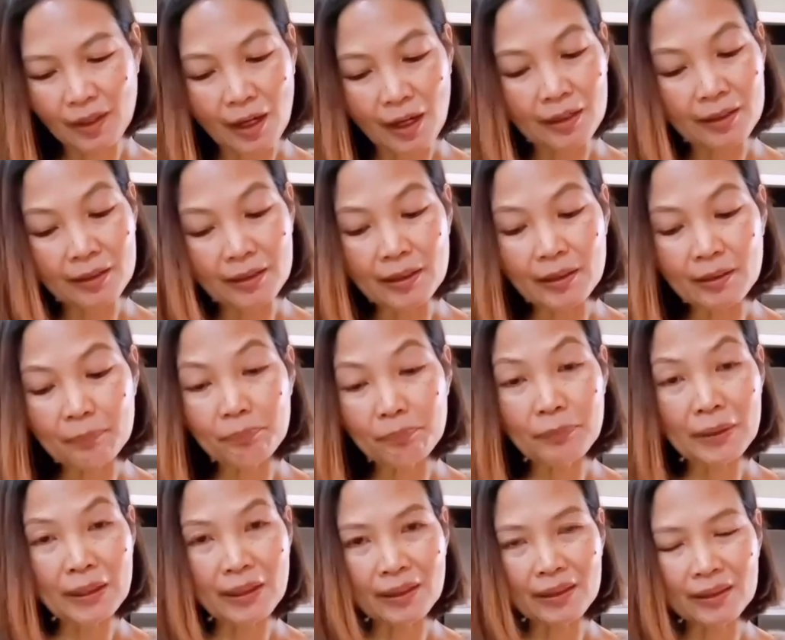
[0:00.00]
Ang
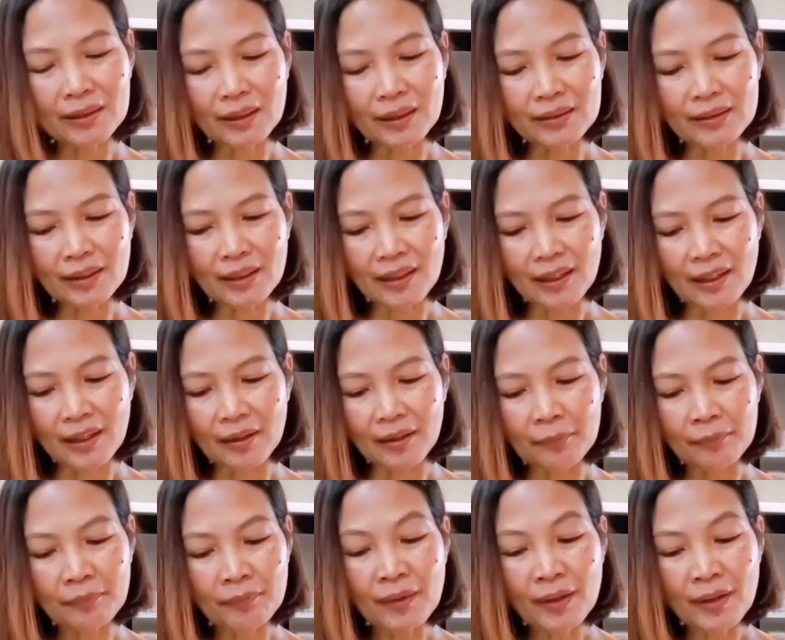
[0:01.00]
pinakita niya
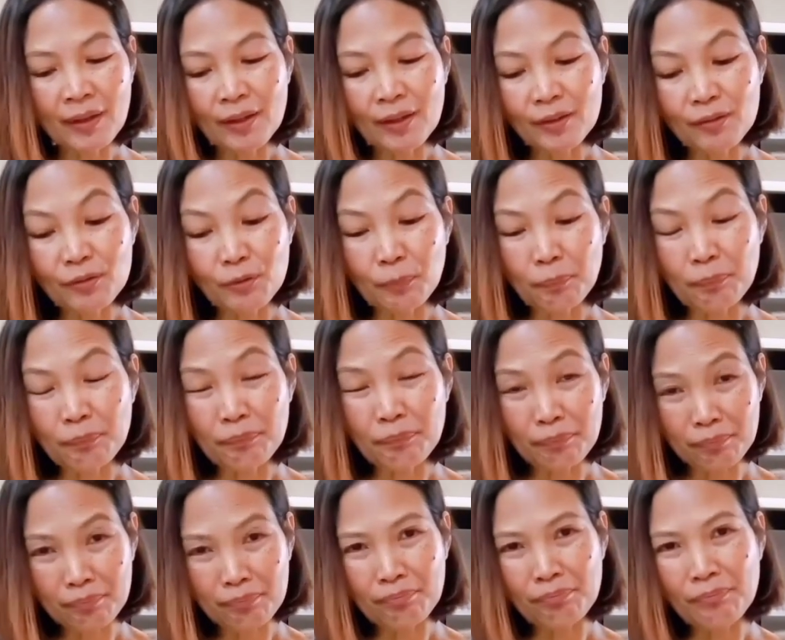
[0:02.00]
lang, yung
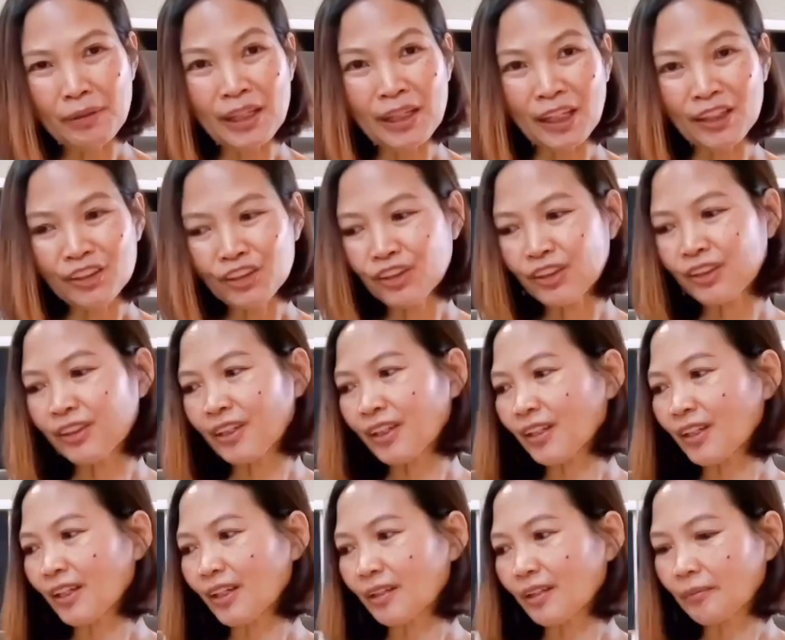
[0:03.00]
minash
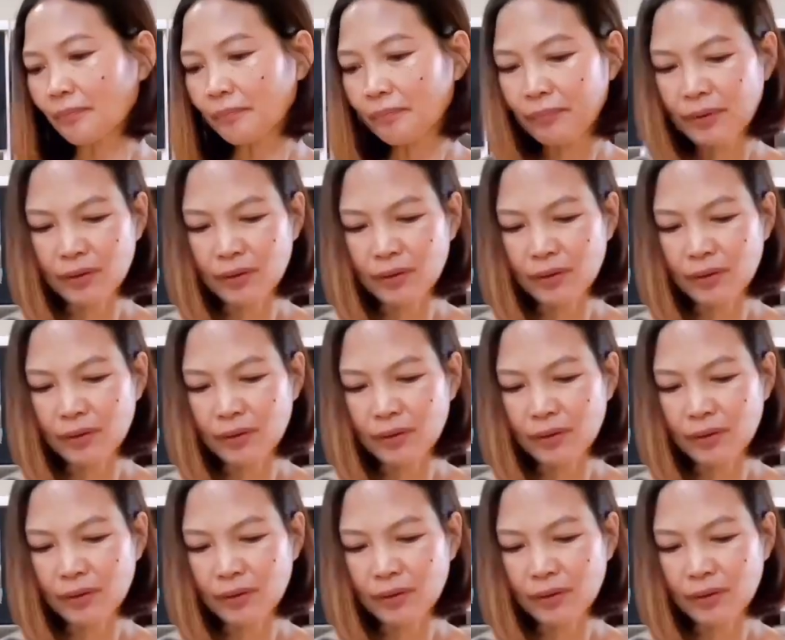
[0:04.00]
niya yan.